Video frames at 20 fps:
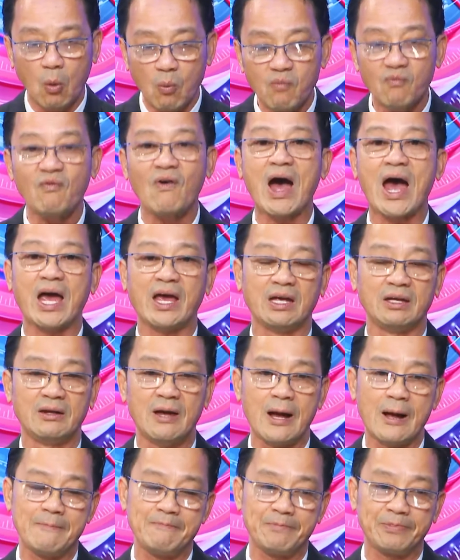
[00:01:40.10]
cũng phải
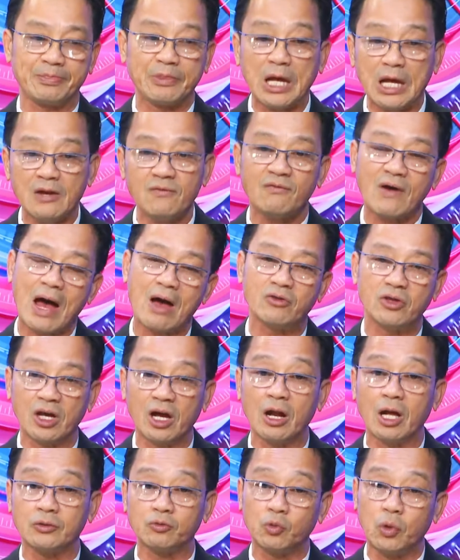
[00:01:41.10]
um, tin vào những
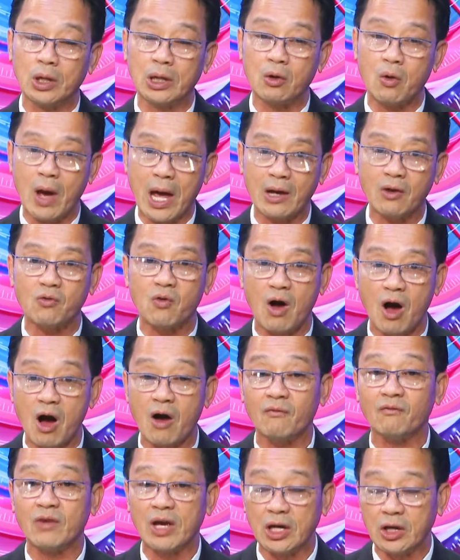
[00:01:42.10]
cái lời tuyên đoán của
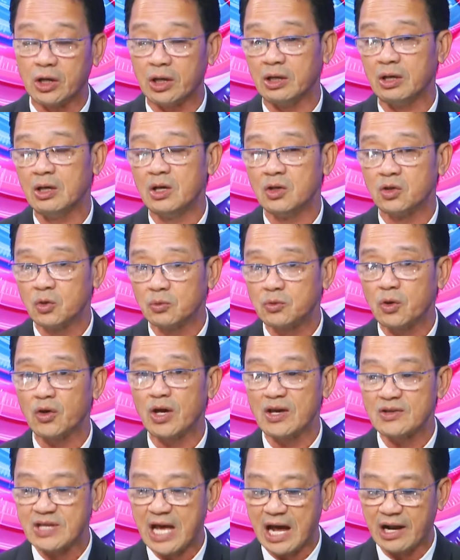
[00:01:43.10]
họ vì chúng tôi
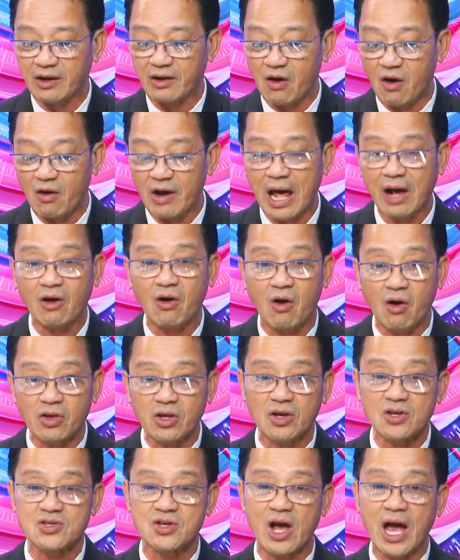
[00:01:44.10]
nghĩ rằng nó đã có
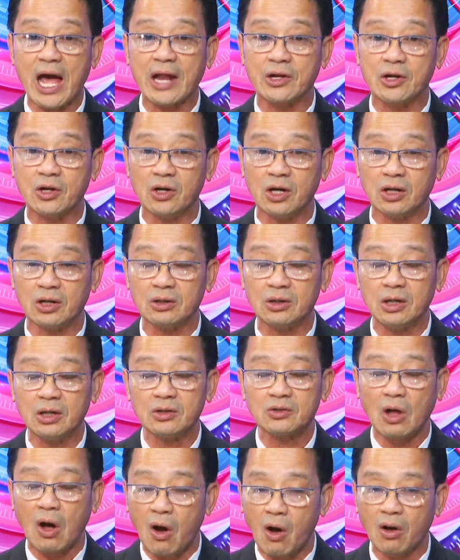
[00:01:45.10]
những cái sự ảnh hưởng
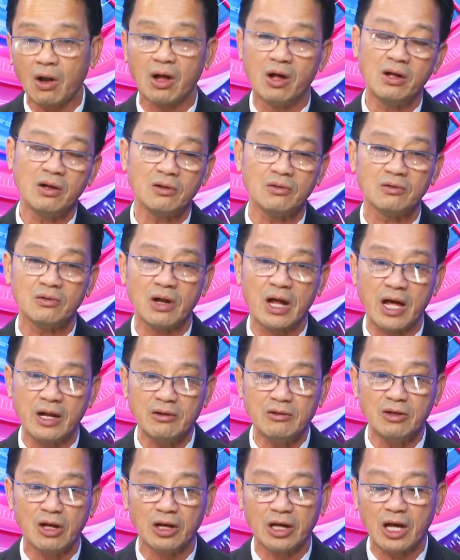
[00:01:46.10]
to lớn
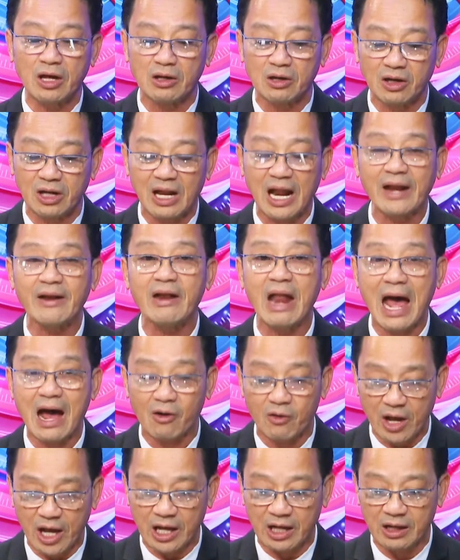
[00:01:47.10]
đến những cái người lãnh
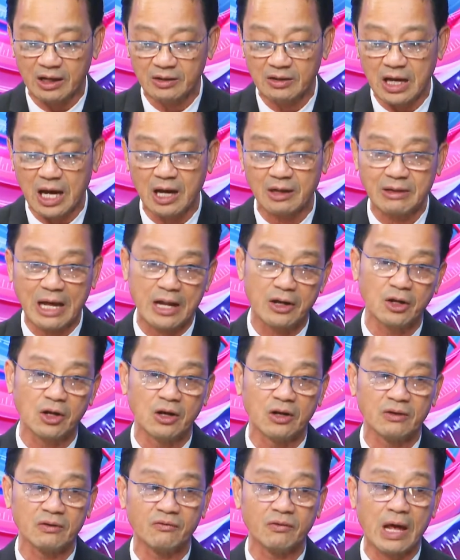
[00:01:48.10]
đạo này uh, ảnh
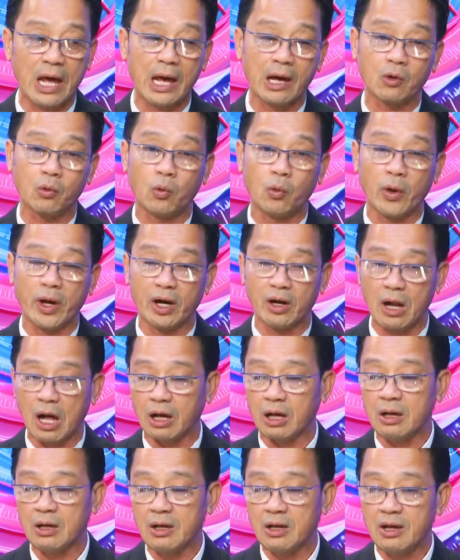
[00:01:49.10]
hưởng về quyền
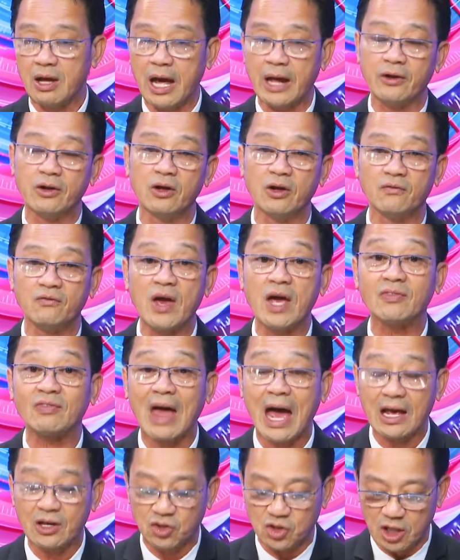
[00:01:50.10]
lực ảnh hưởng về
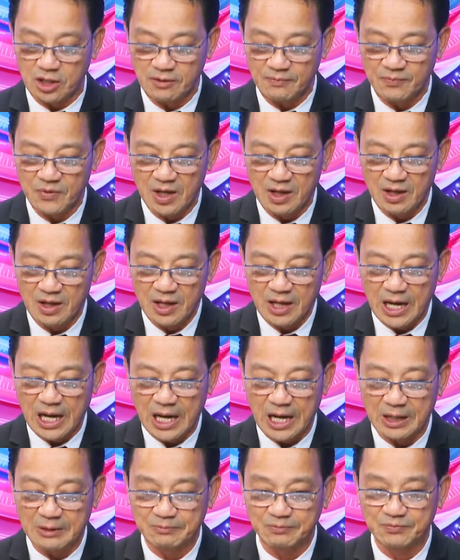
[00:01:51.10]
tài chính
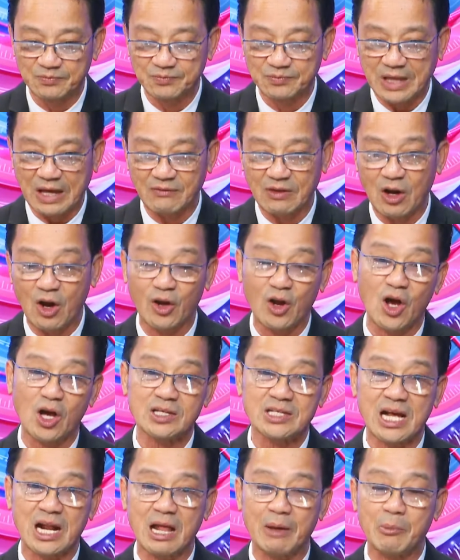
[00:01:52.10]
um, tại vì họ
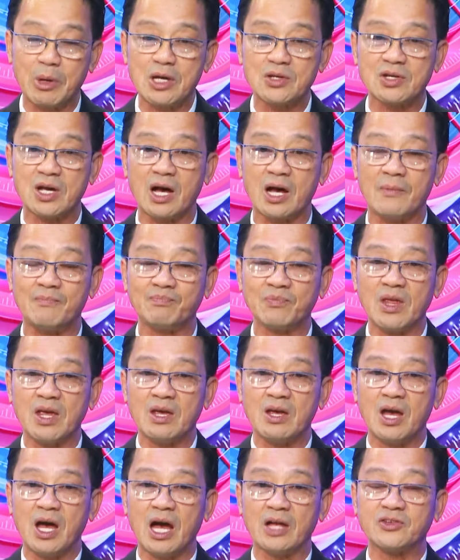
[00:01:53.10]
nói rằng là bây giờ
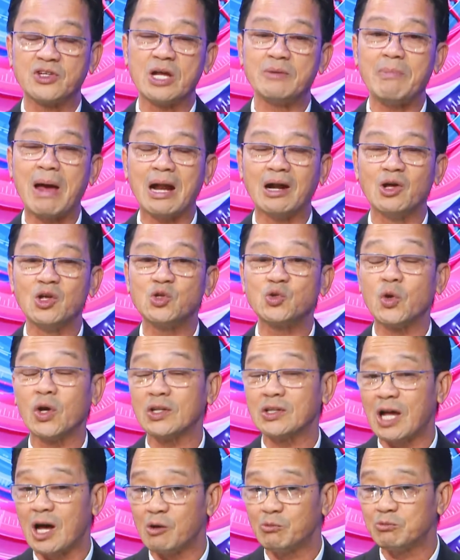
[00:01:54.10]
ở ờ, trên mạng lưới
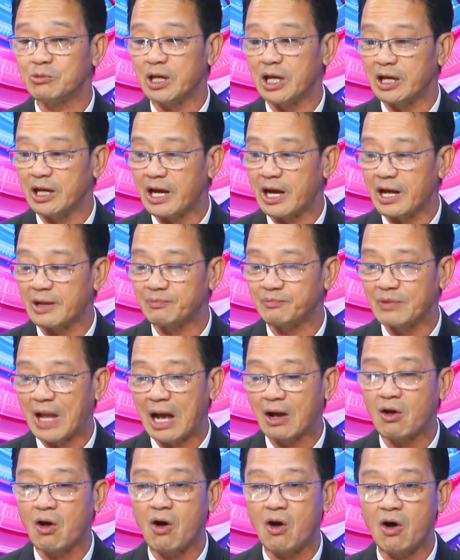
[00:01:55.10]
truyền thông thì ờ,
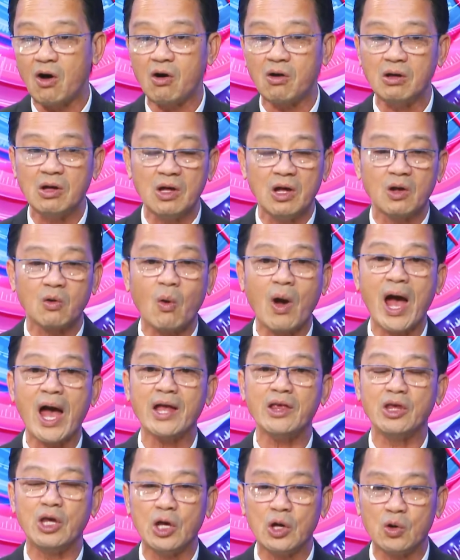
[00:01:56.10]
đã có
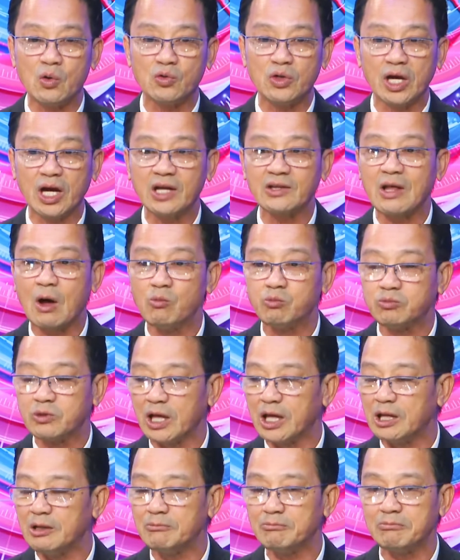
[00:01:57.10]
quá nhiều những cái thông
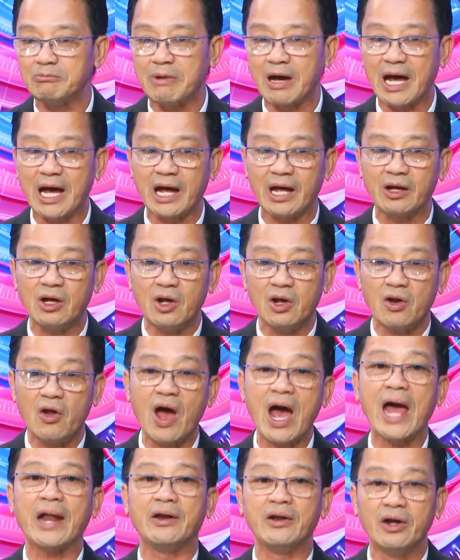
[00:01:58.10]
tin mà nó
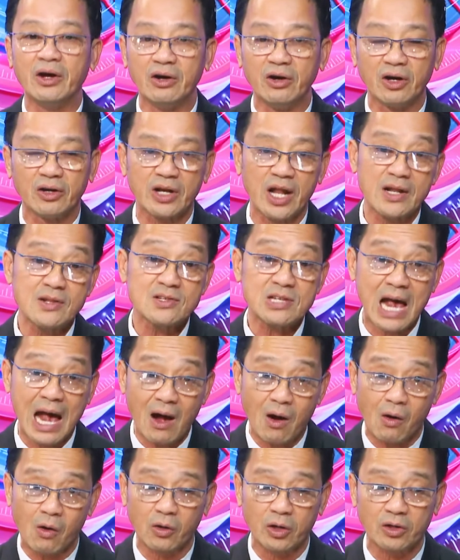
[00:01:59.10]
ảnh hưởng đến xã
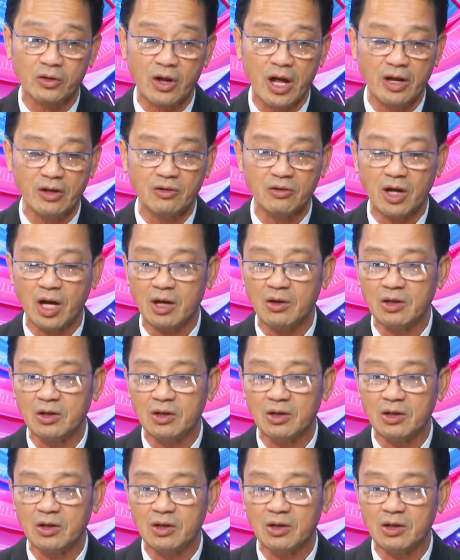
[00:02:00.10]
hội đến